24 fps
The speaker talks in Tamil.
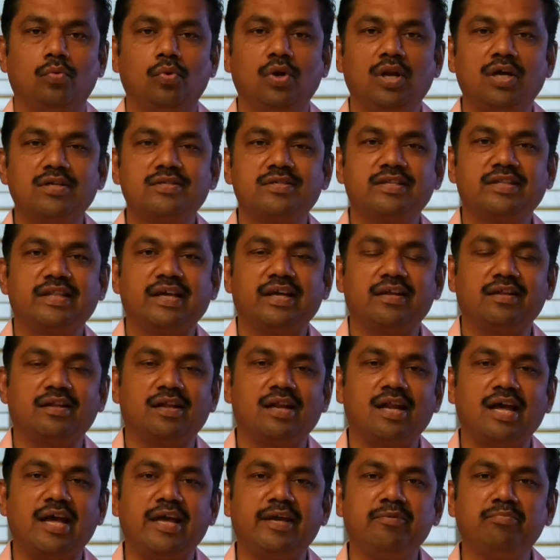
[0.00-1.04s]
உள்ளாட்சி
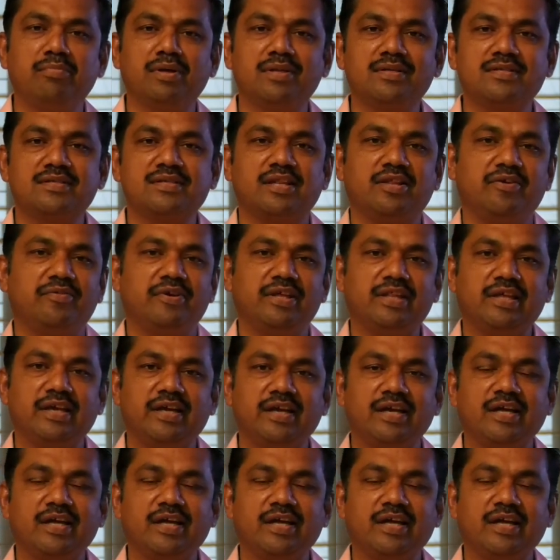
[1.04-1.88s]
தேர்தலில் ஐம்பது சதவீத